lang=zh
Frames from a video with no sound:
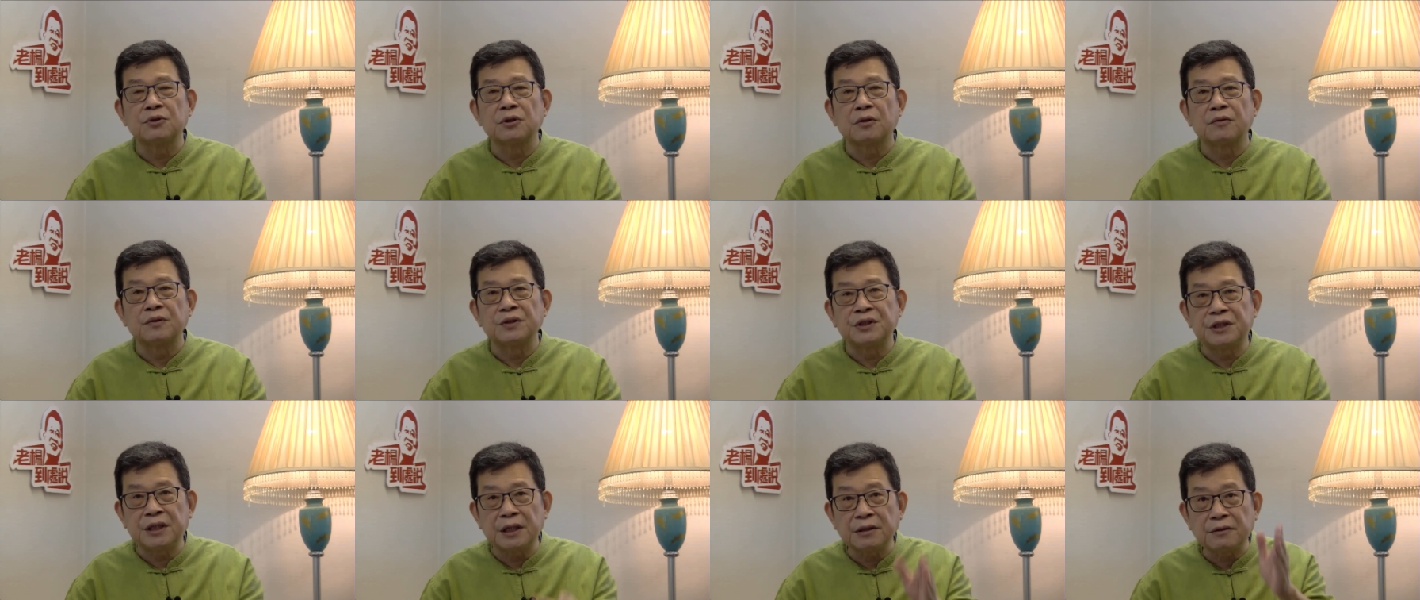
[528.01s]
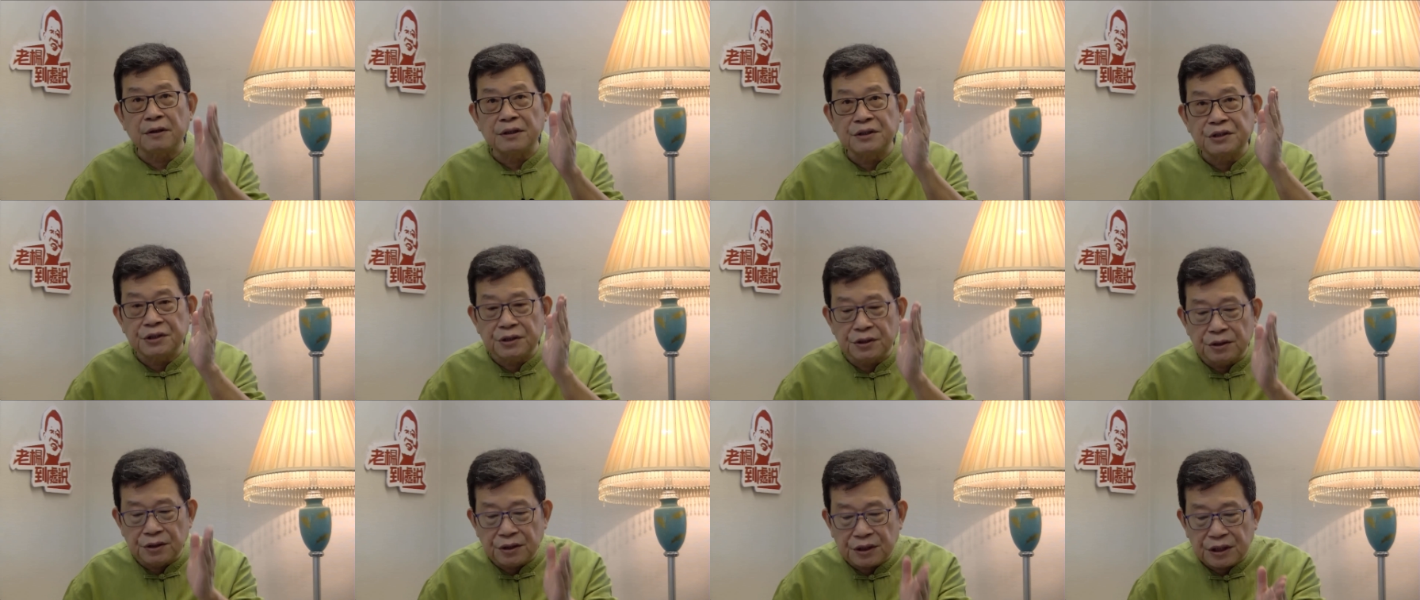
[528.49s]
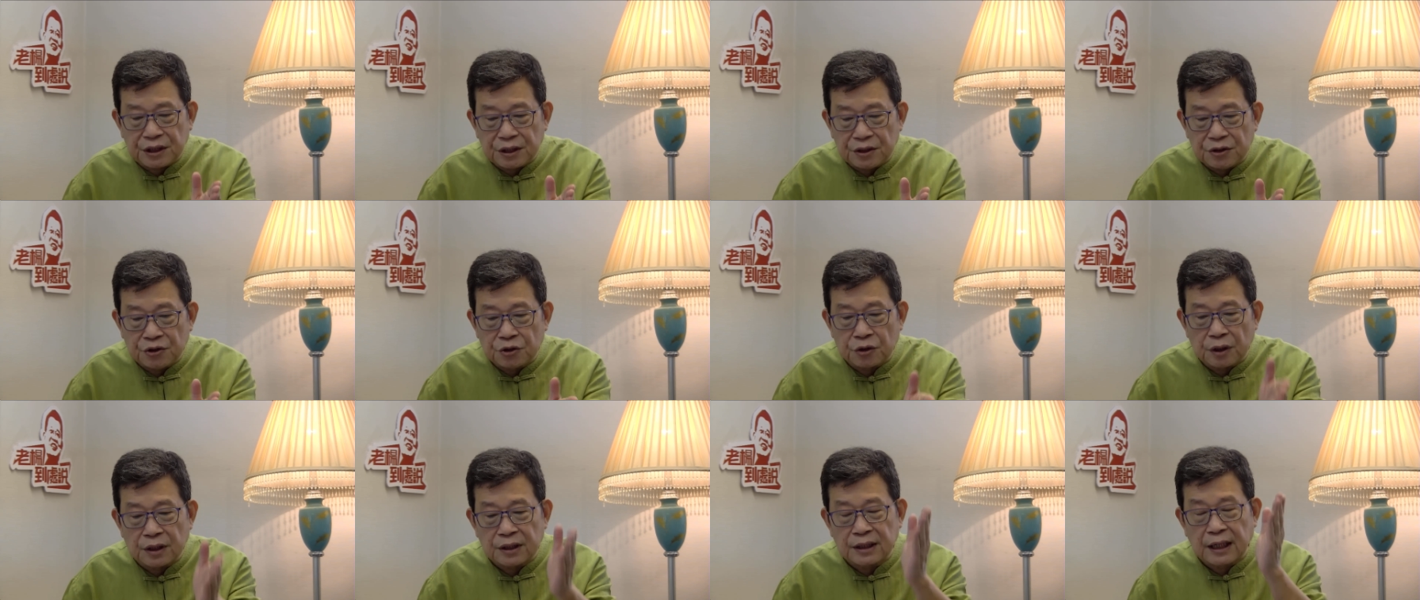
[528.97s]
切断资金
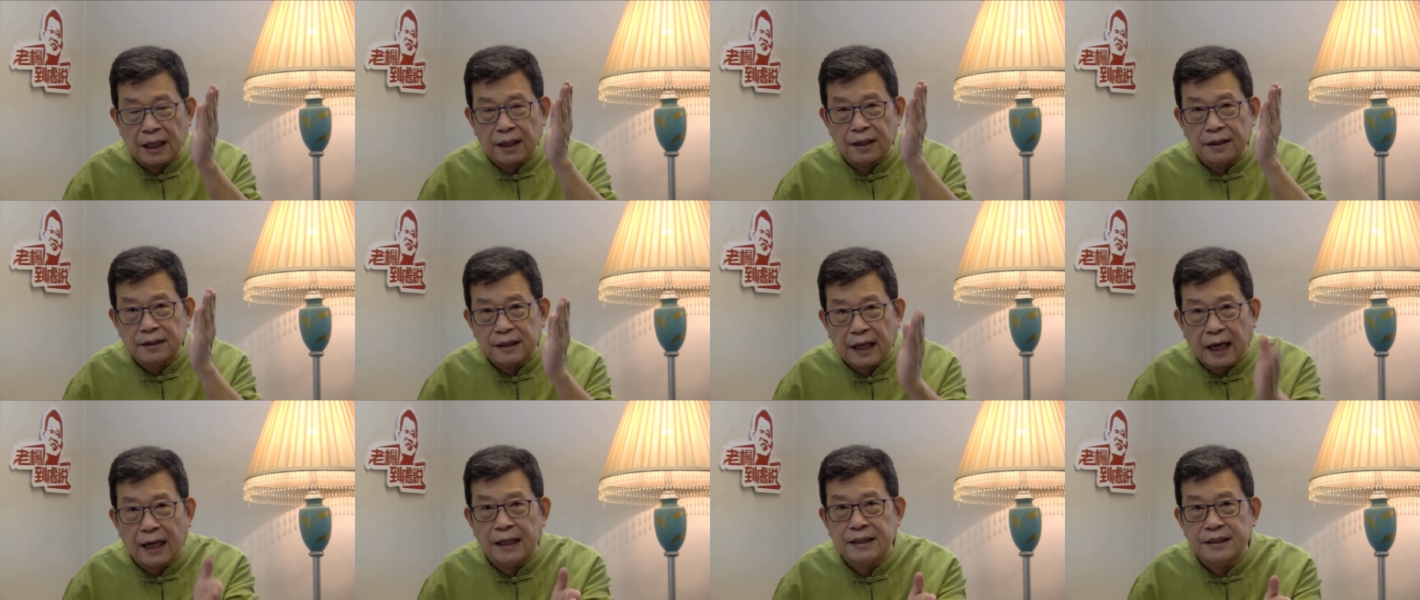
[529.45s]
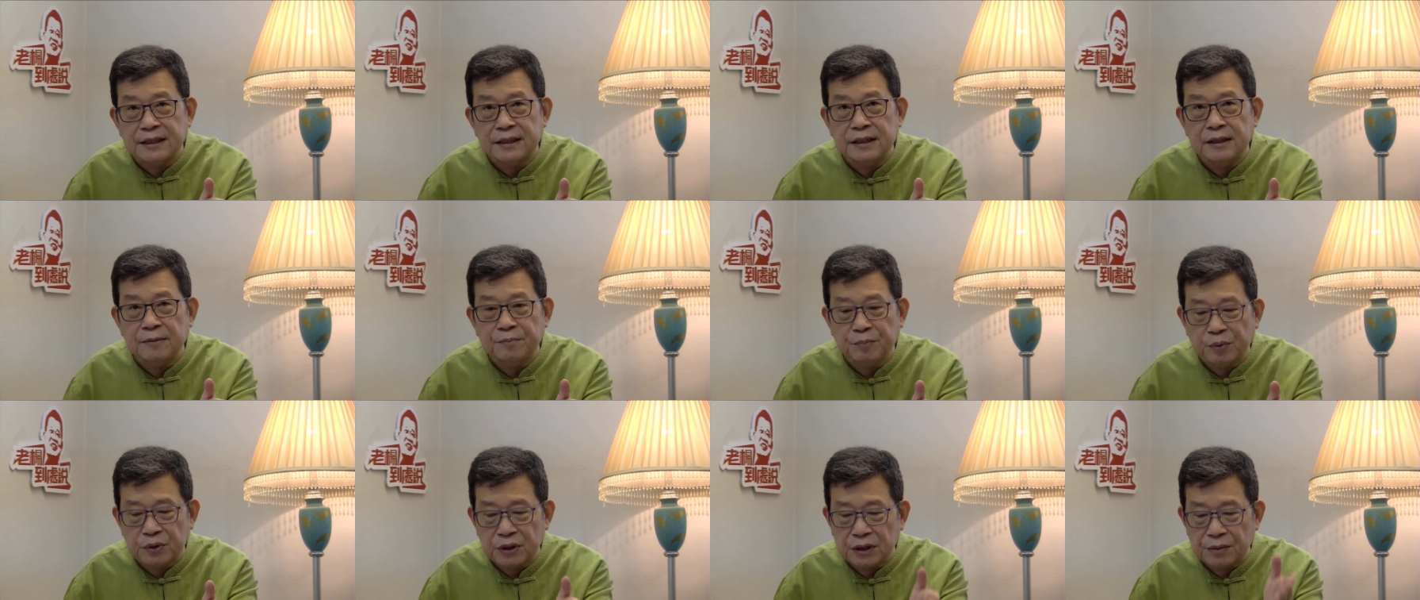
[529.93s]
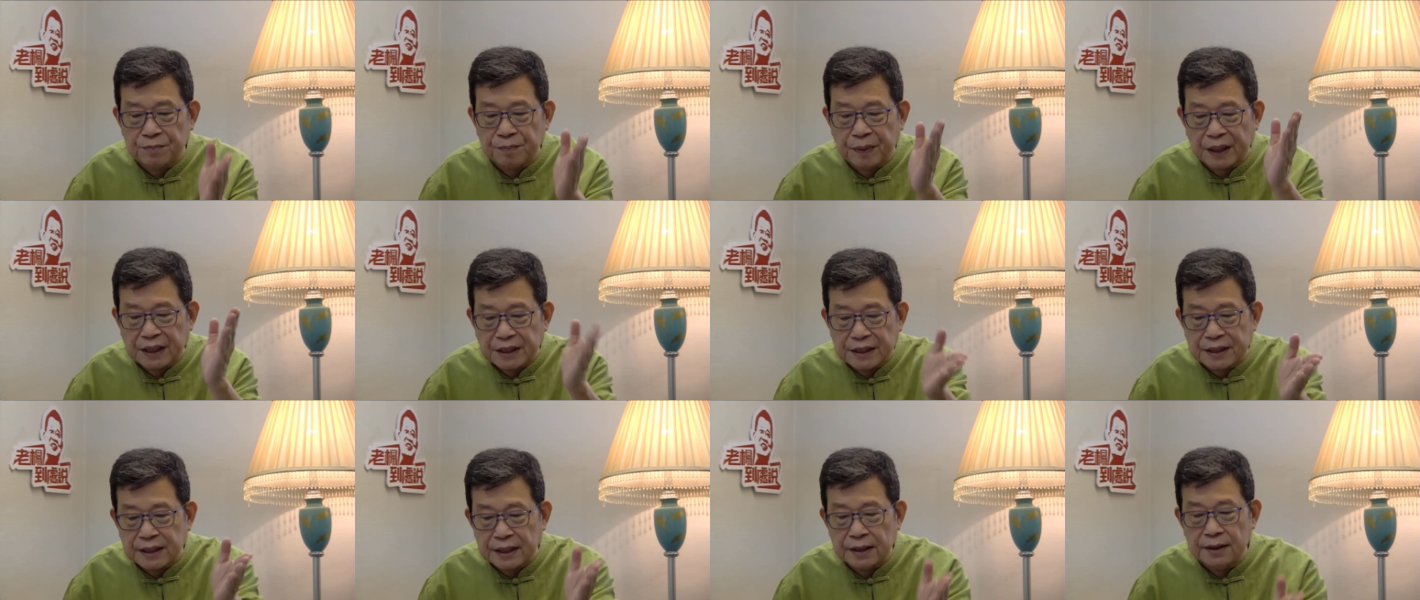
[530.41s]
最大的打击的不是北
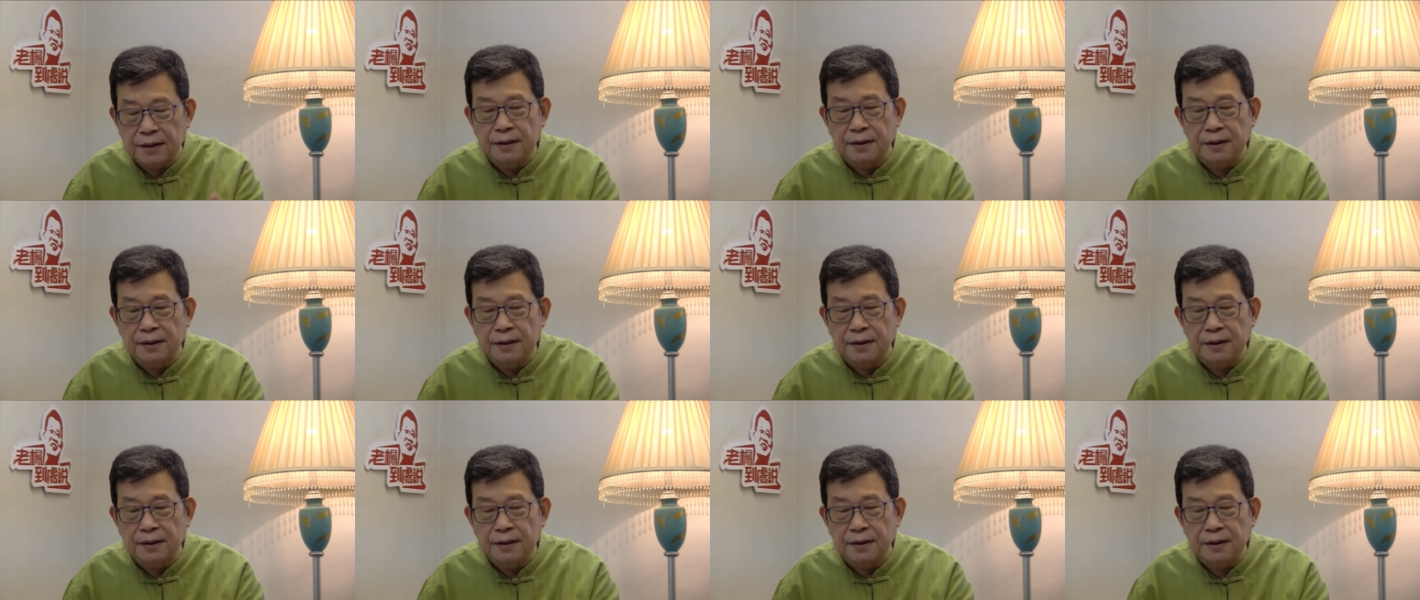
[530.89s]
京。